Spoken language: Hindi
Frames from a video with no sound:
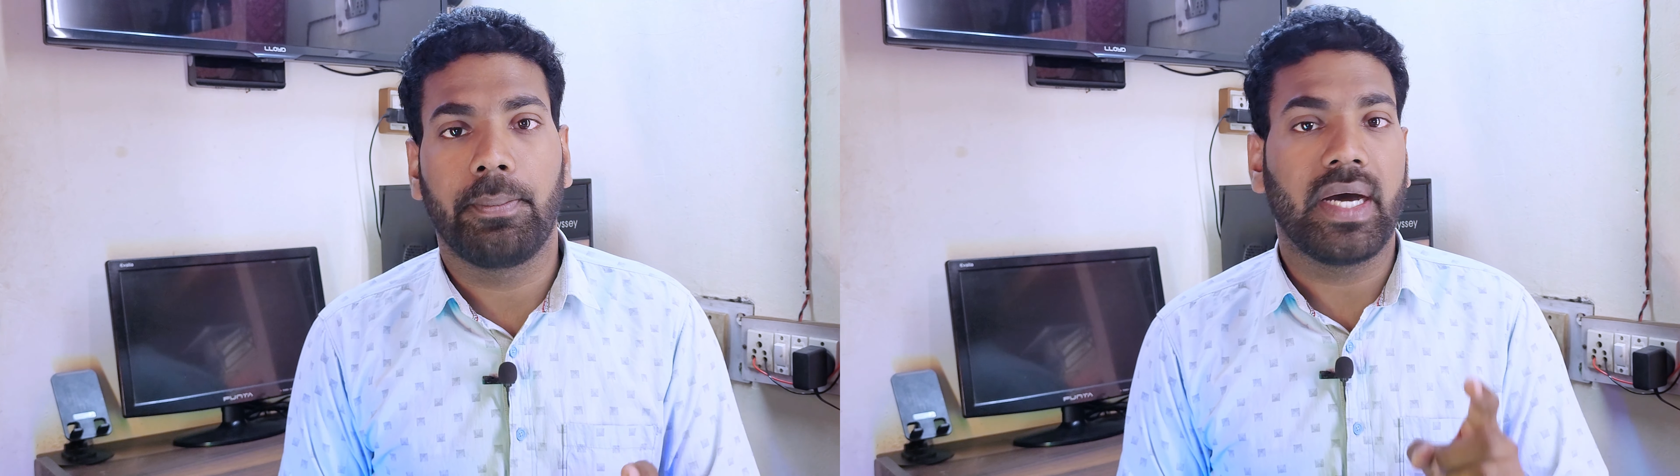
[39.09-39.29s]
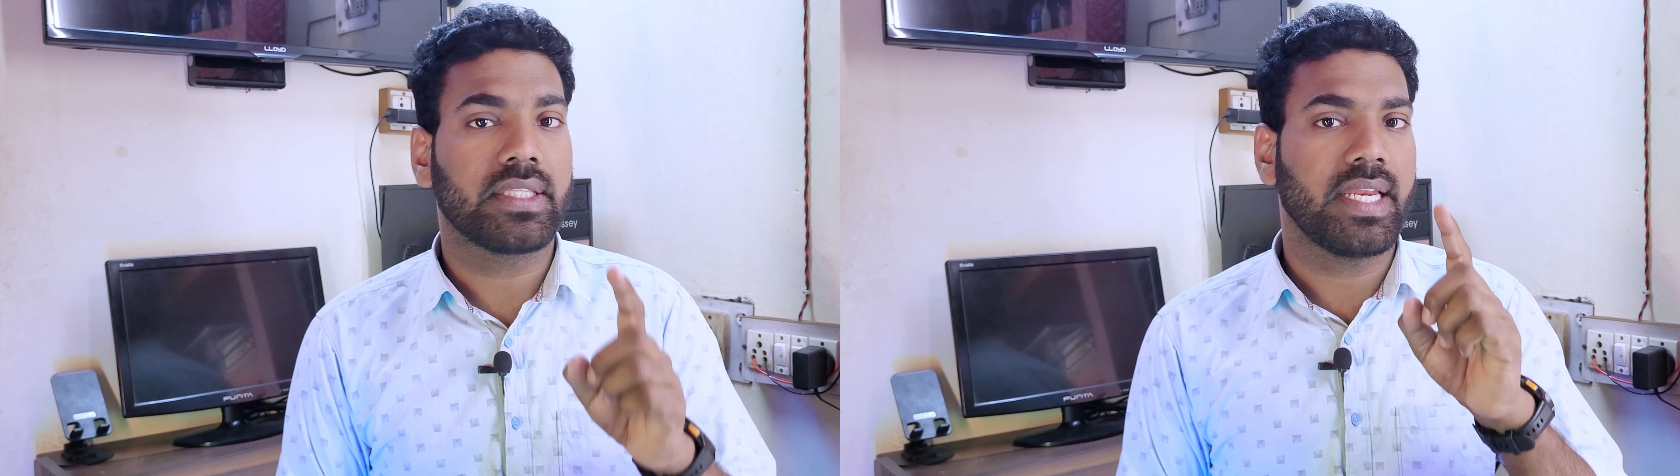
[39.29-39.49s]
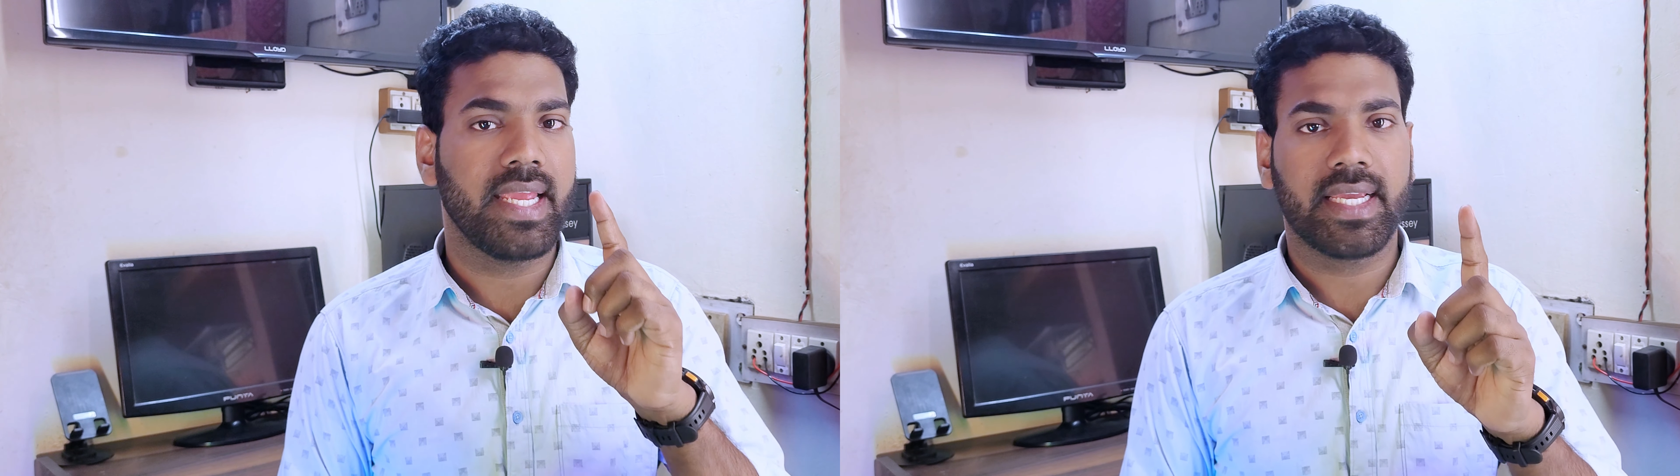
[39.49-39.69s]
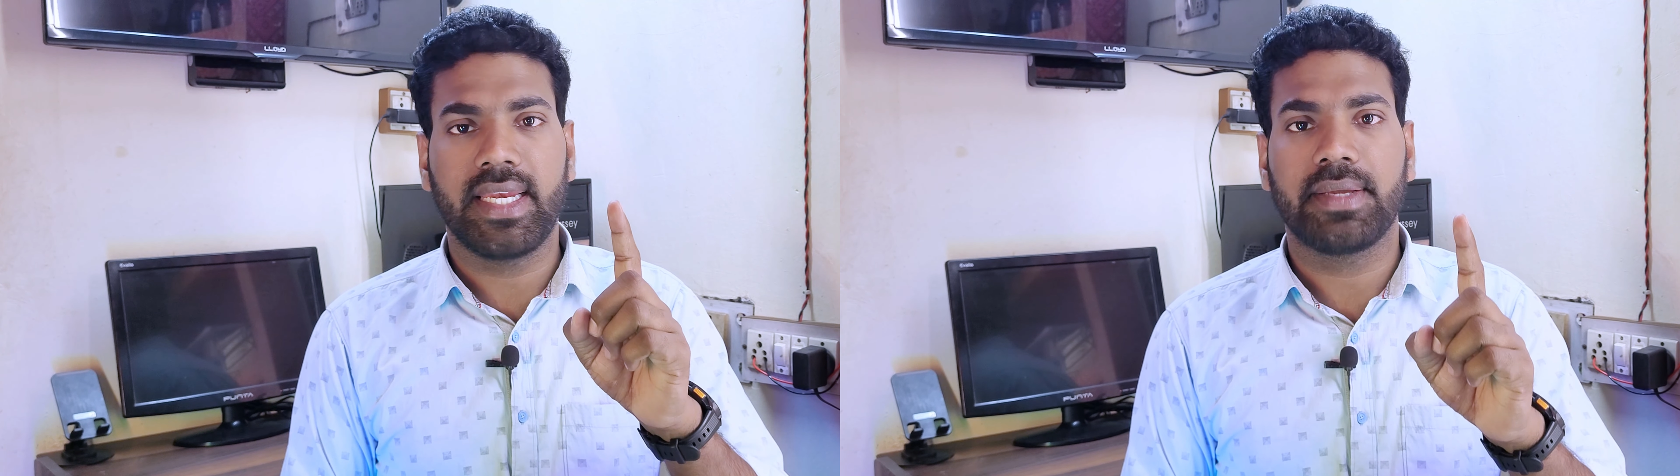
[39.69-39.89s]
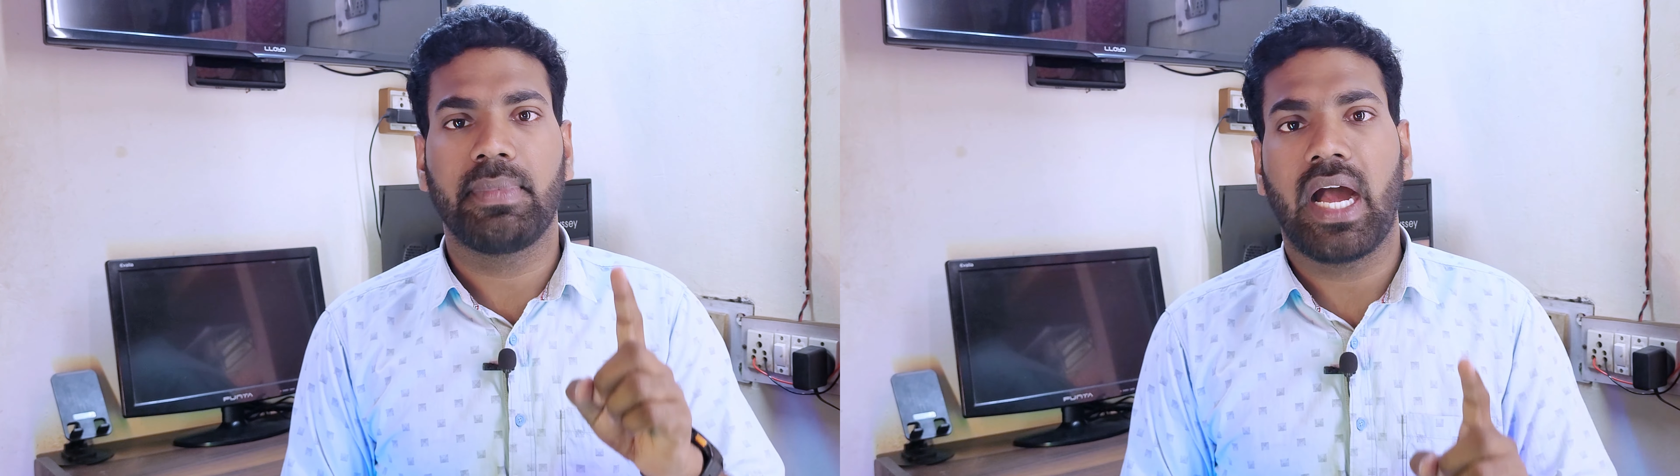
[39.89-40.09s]
मात्र एक
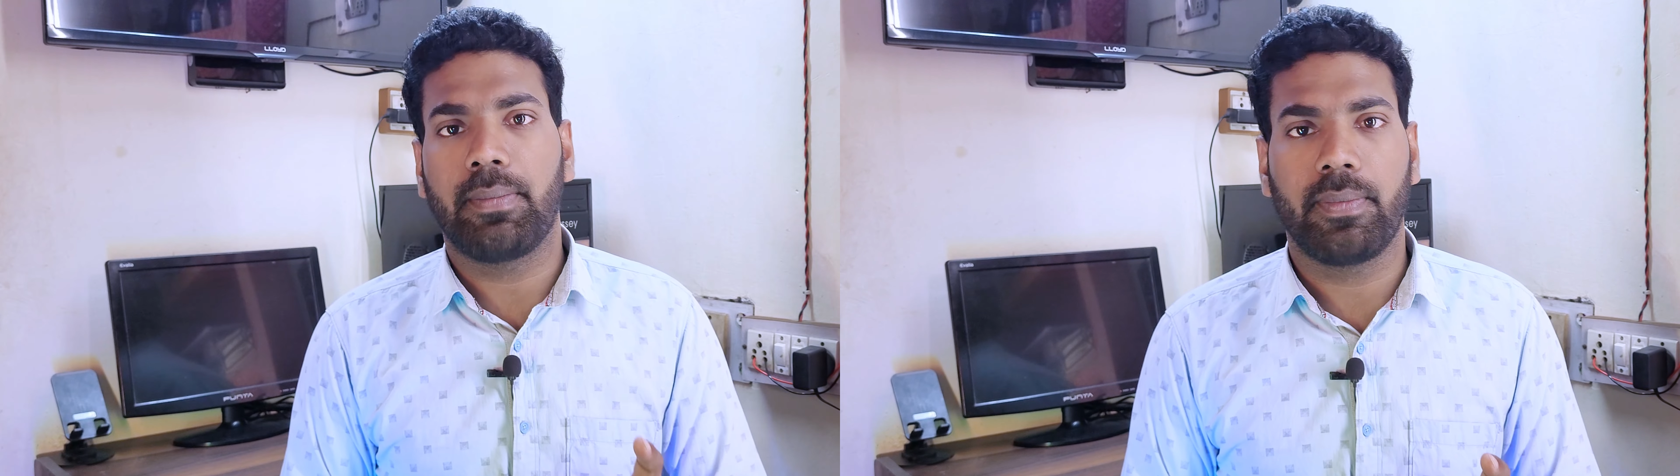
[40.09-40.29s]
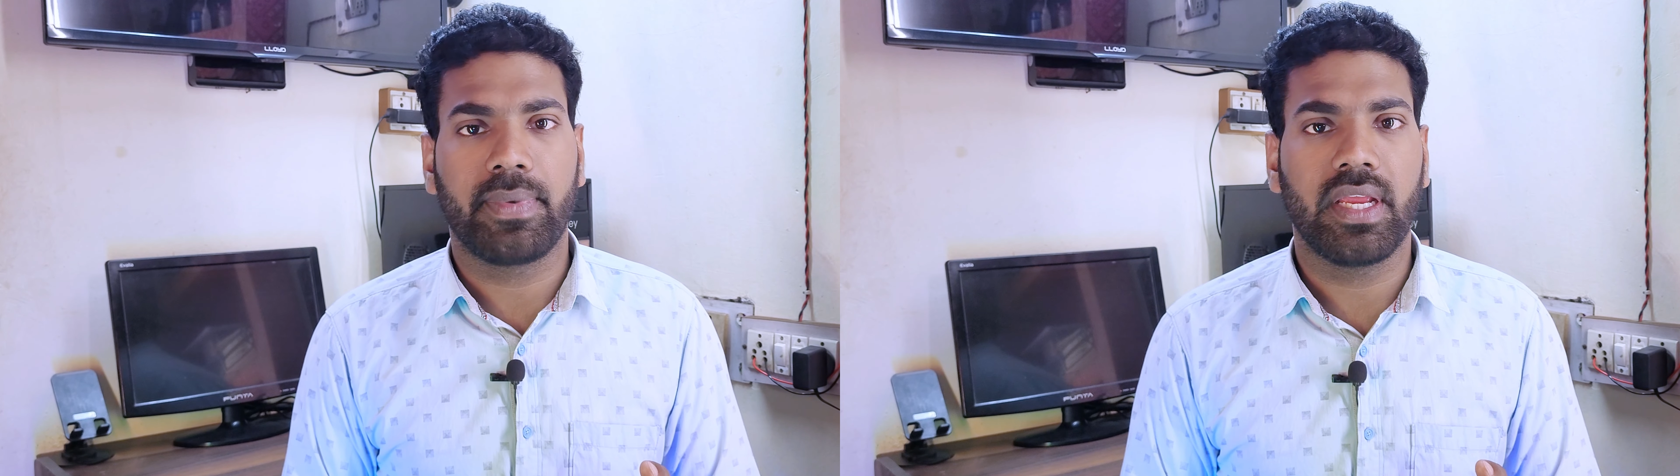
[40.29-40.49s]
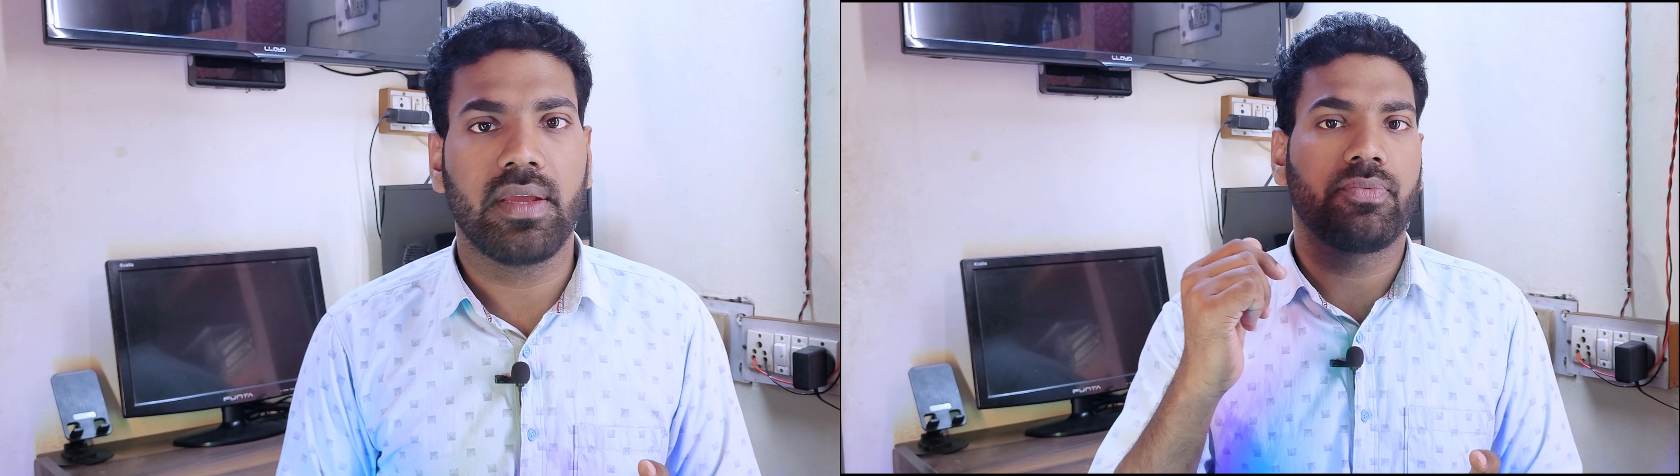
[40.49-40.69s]
क्लिक में आप अपने